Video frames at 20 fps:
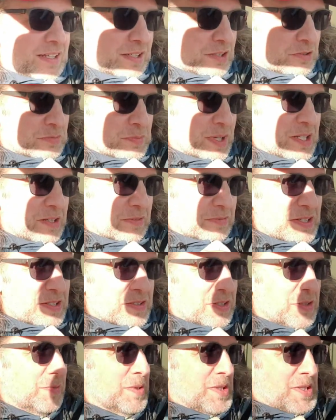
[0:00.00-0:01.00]
ist meine
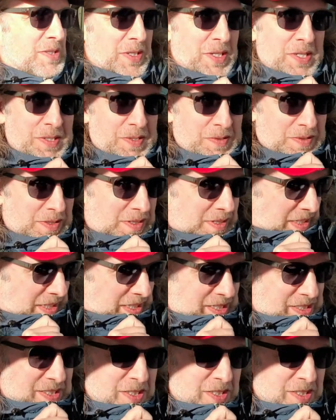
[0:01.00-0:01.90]
feste Überzeugung, dass